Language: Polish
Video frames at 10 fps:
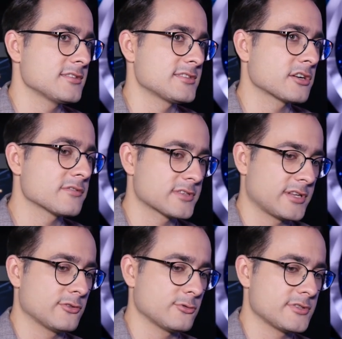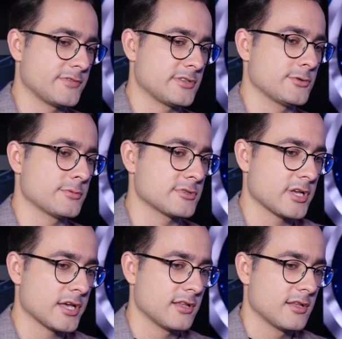z tego względu stwierdziłem,
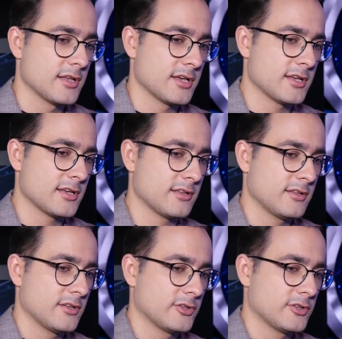że e,